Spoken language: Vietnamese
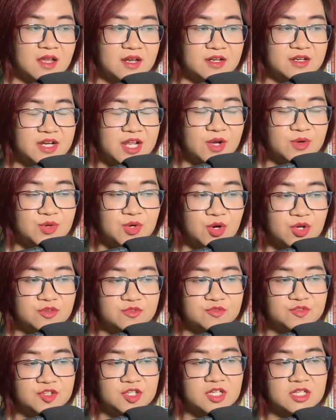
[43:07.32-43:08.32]
Nếu đối
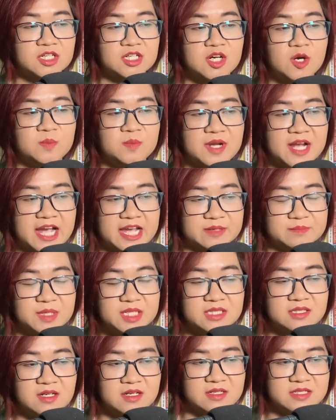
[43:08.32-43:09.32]
phương không ngại
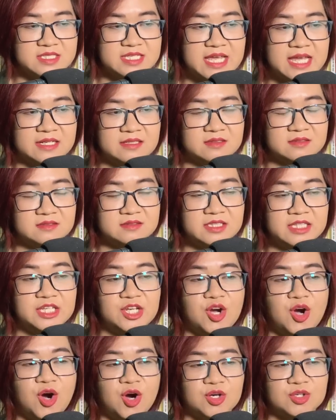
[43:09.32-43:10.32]
mất thời gian
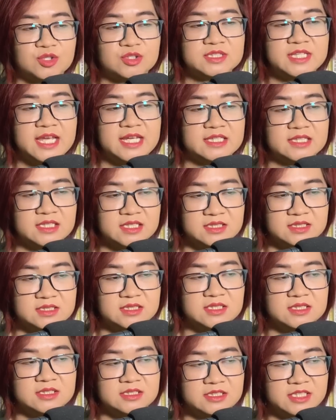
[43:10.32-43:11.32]
thì họ có thể từ
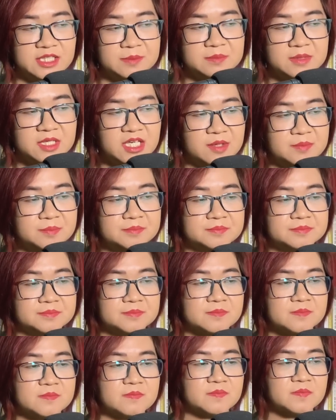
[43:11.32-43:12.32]
từ tìm kiếm.
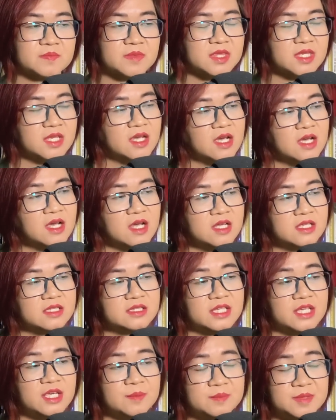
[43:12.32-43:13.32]

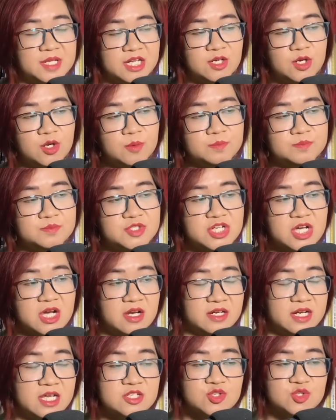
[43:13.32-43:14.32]
Tìm đến lúc
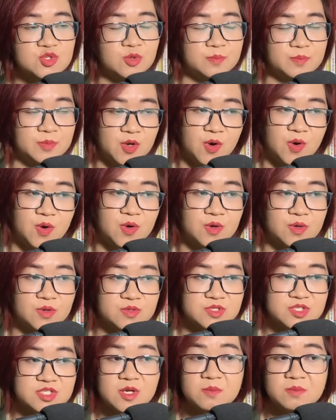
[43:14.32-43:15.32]
trời đất sụp đổ,
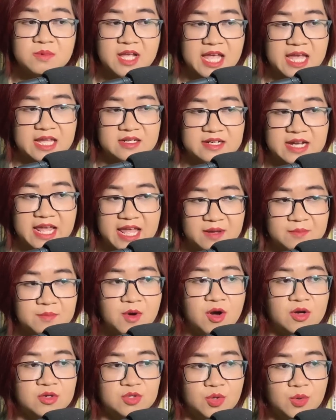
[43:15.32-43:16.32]
sông cạn đá
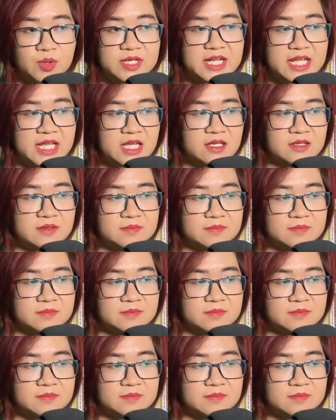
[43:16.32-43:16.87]
mòn luôn đi.